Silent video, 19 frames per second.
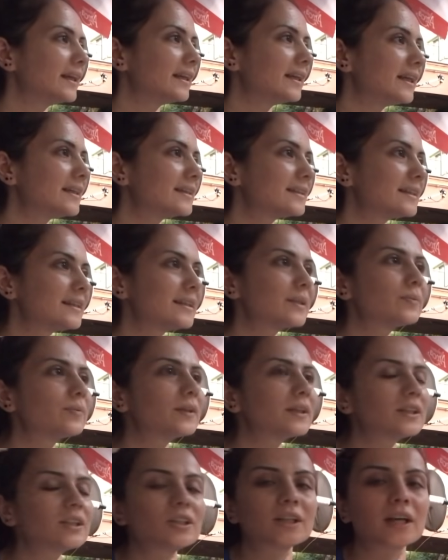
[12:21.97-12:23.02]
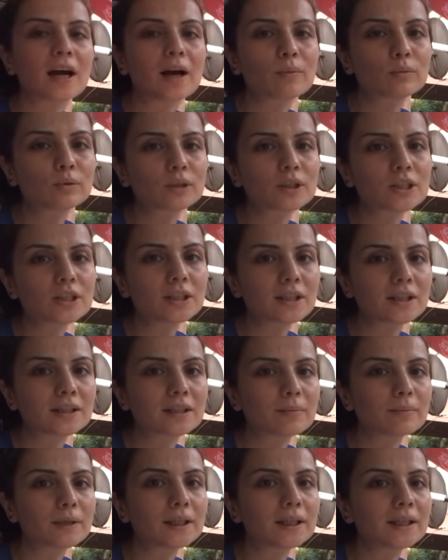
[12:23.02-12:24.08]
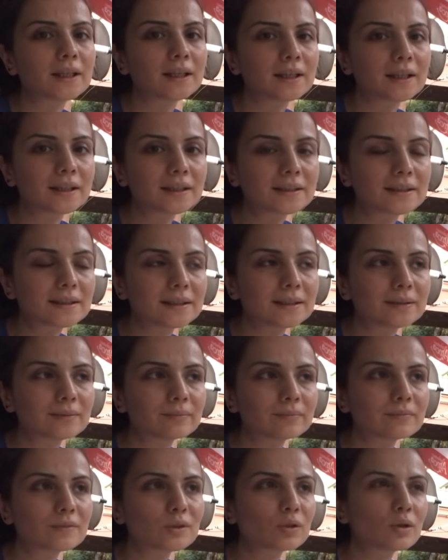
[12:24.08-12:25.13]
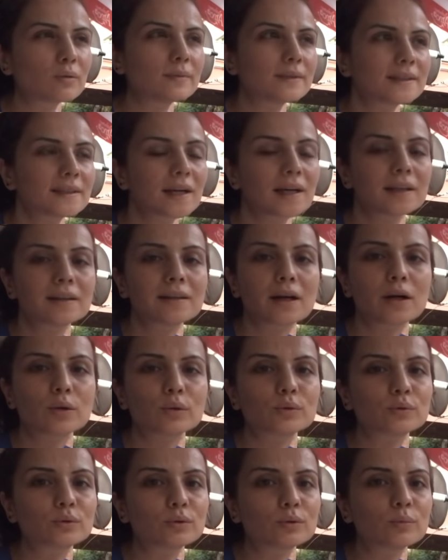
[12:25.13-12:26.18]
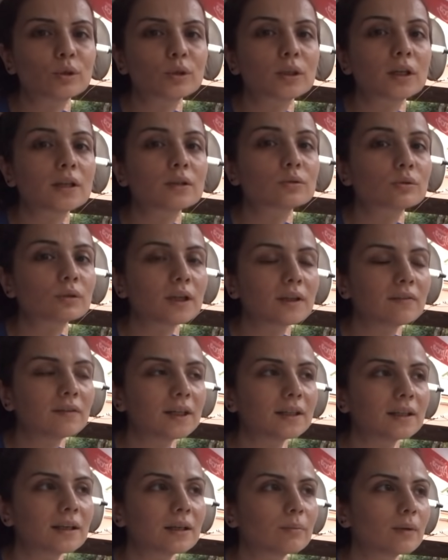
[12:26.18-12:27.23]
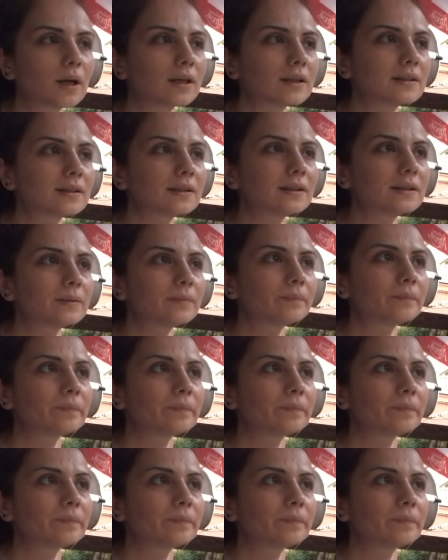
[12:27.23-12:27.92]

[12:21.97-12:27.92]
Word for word: Neyse şimdi çıkan bulaşıkları da makineye atayım. Şöyle bir saat daha otururum ondan sonra eve giderim artık